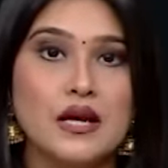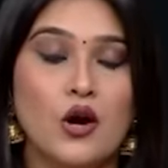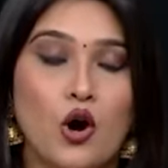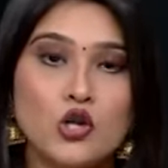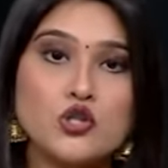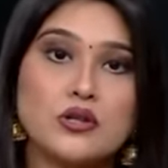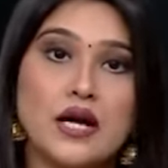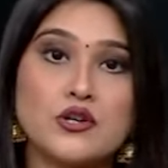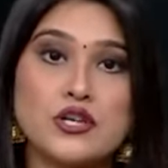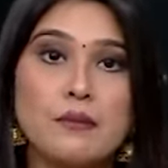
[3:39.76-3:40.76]
और जो
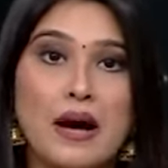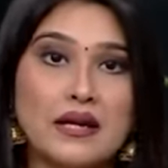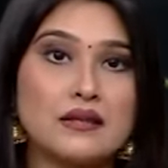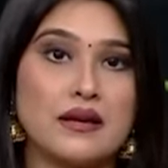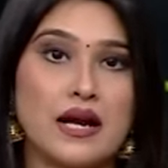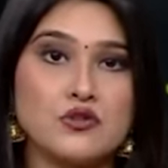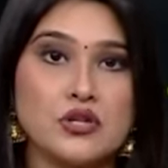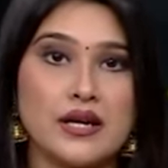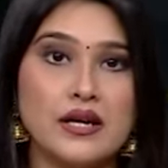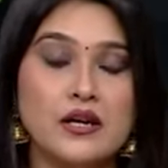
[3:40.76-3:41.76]
दक्षिण भारत के राज्य
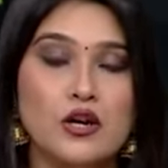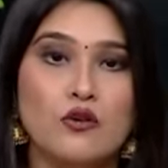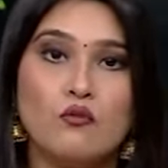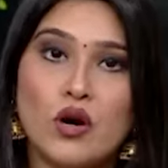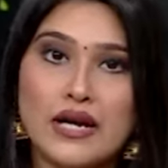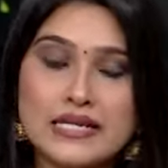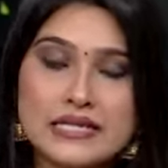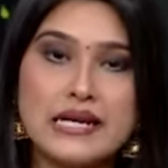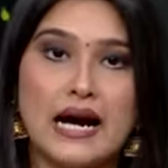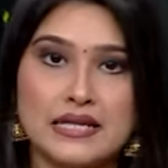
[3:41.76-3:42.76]
हैं वो
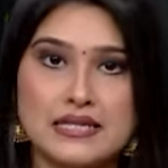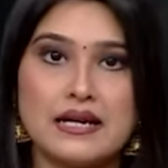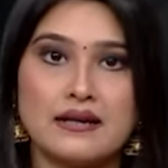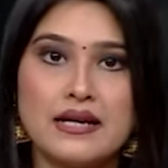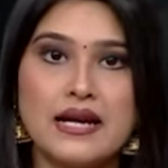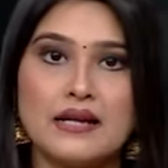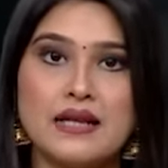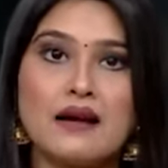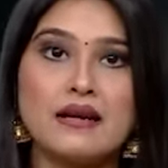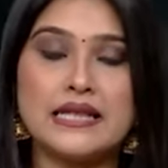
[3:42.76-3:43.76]
इस लिहाज से अगर ये
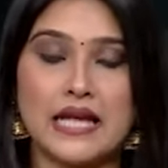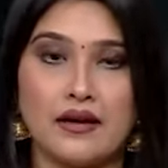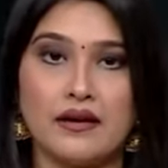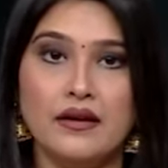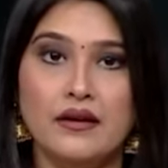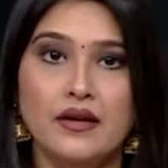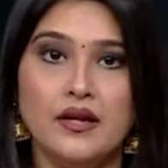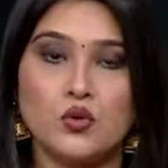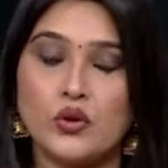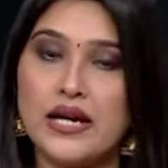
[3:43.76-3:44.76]
आधार रहता है
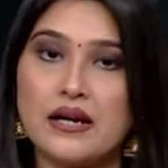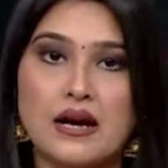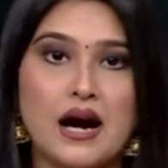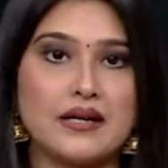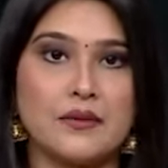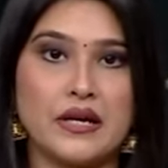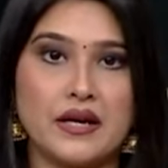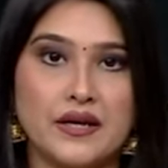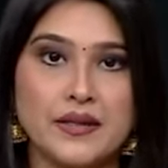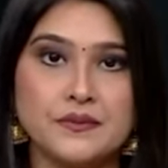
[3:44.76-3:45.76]
तो ये घाटे में
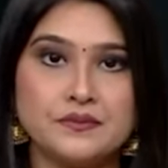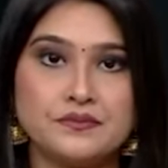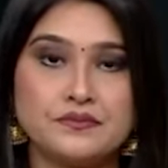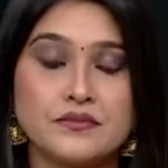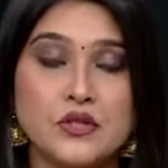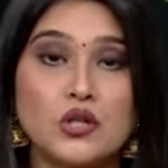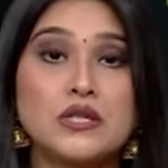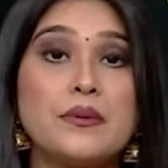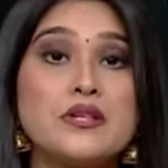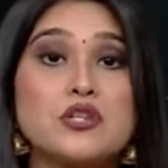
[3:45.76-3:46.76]
रहेंगे और
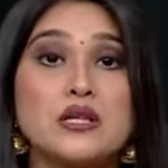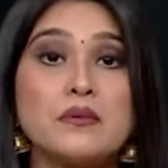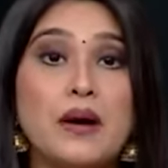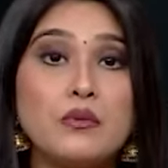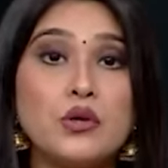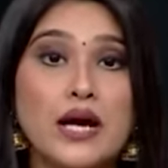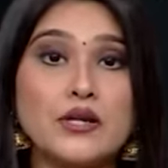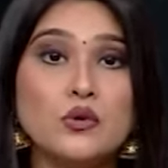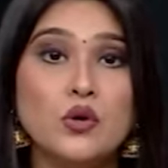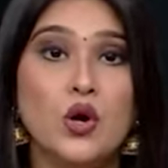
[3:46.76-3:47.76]
तभी चंद्रबाबू
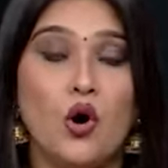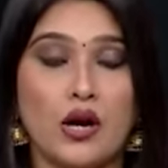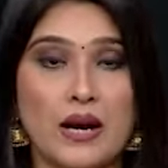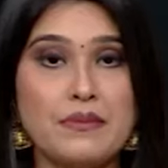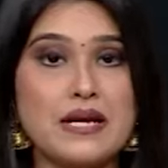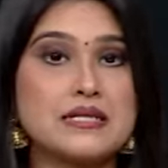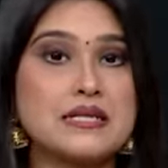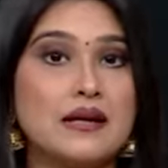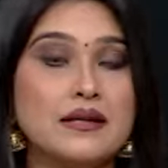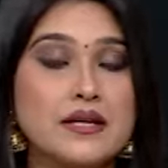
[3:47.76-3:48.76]
नायडू और एम के
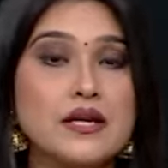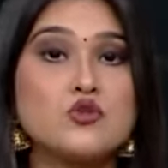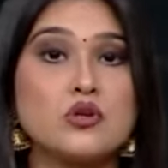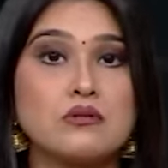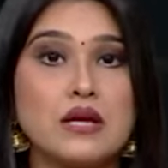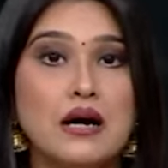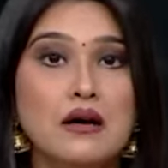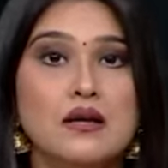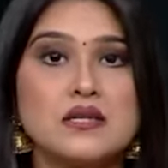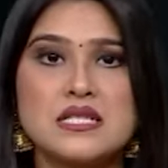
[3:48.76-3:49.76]
स्टालिन की चिंता
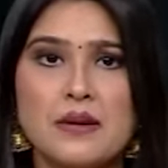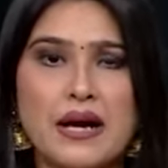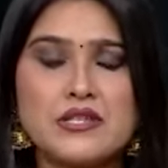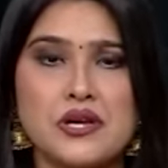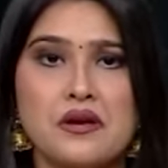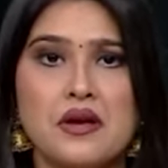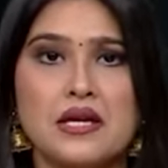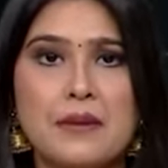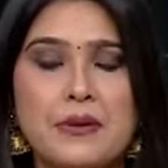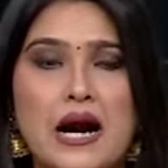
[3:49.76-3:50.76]

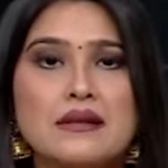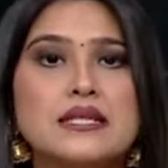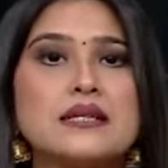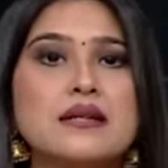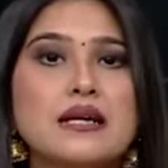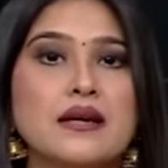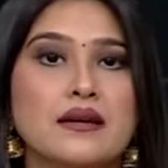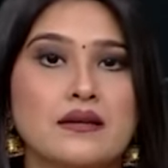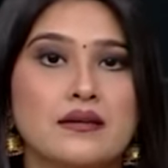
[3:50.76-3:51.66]
सामाजिक या फिर आर्थिक नहीं है